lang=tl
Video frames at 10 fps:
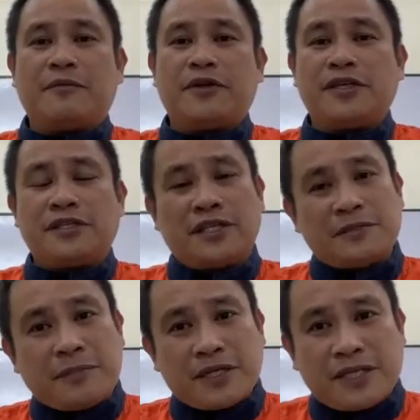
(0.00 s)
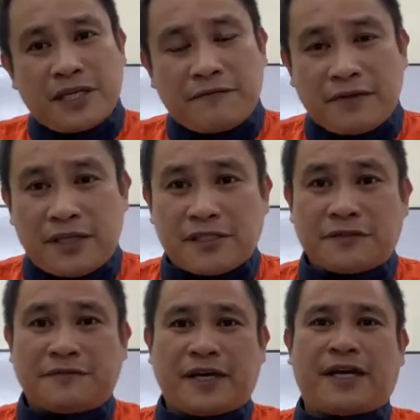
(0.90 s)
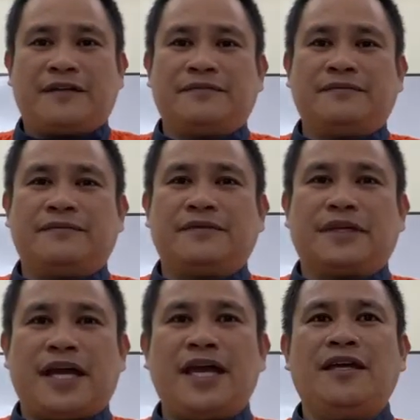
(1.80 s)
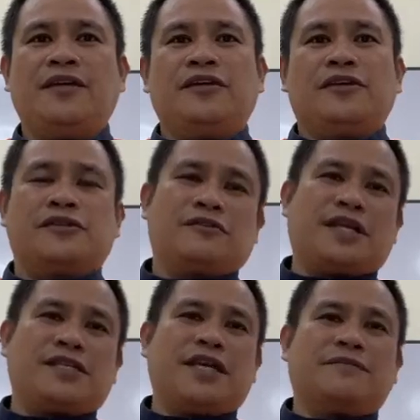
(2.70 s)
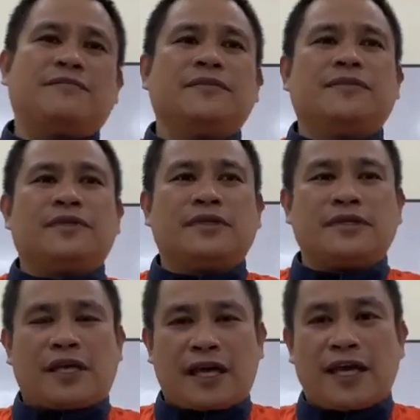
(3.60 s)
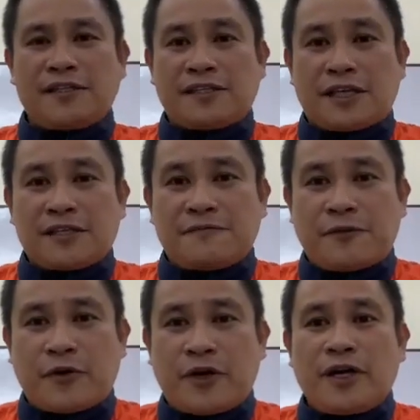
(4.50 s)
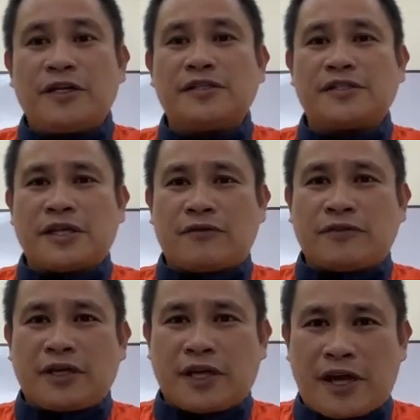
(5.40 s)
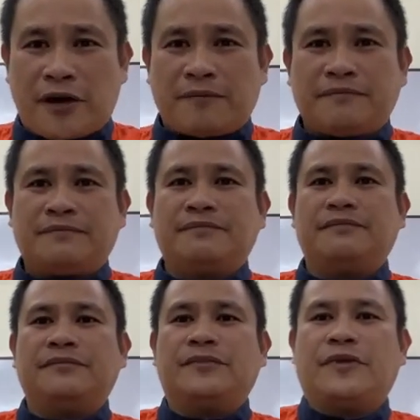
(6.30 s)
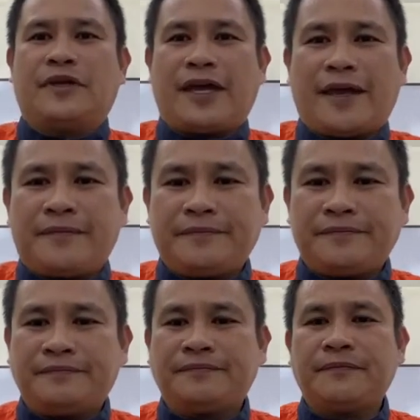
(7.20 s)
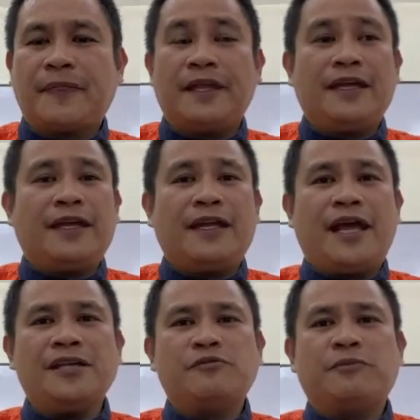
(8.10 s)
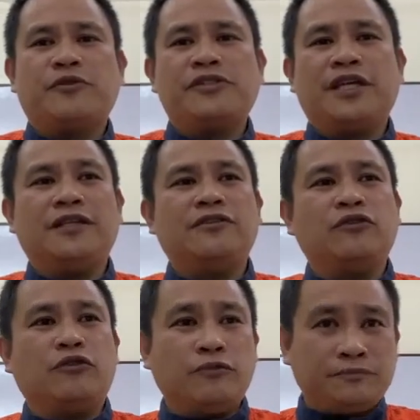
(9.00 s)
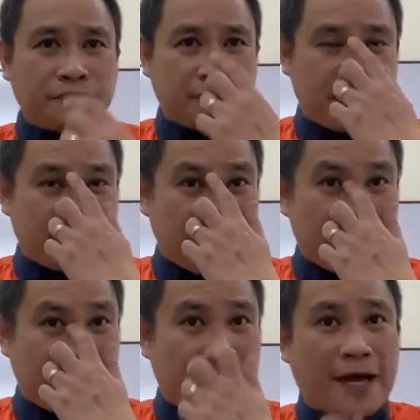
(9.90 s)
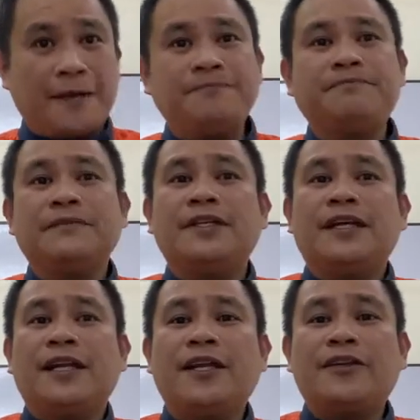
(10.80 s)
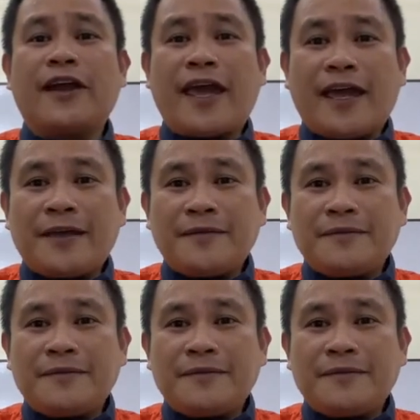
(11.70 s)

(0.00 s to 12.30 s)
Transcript: an emergency, especially if it is a fire. Okay? So that's it. S stands for sound the alarm. Okay. Next, we proceed to sinasabi na letter A.